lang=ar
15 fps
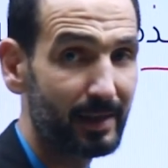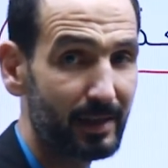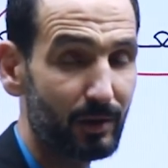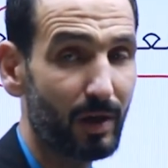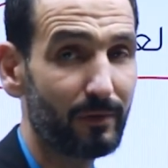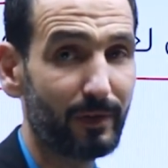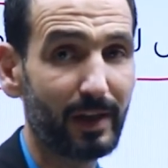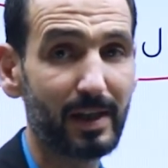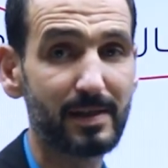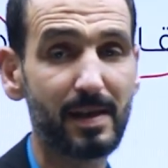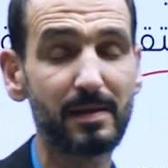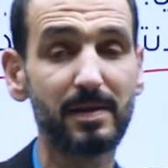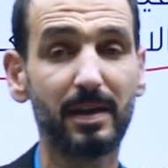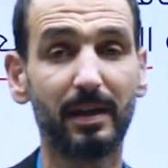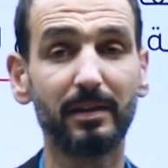الدوافع
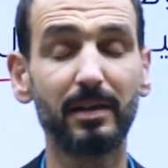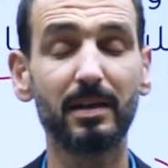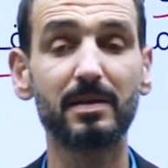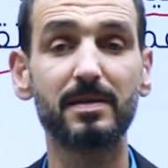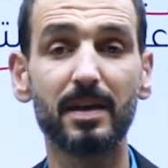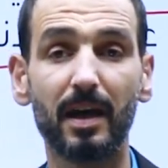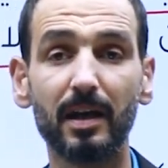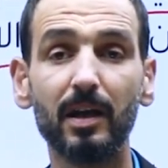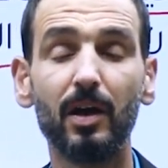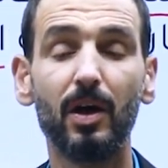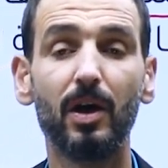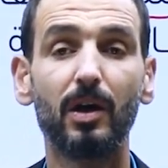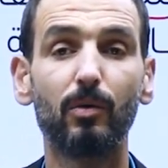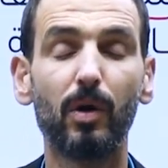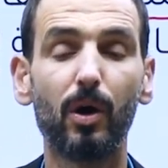الاساسيه عند الانسان
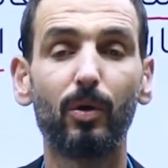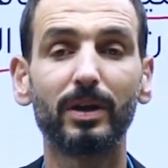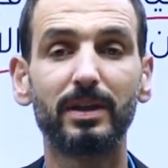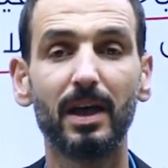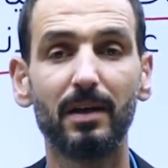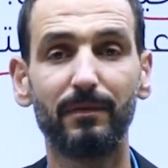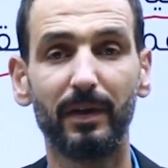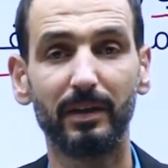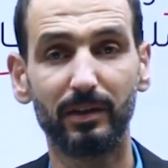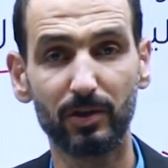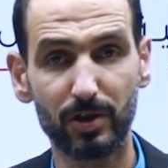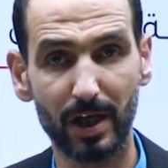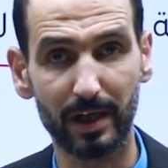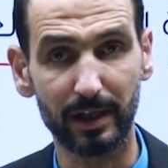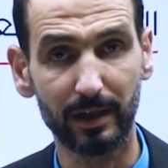وهو الدافع
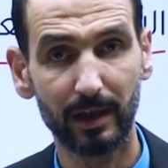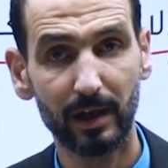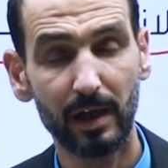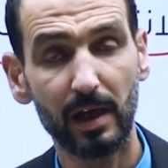التجاري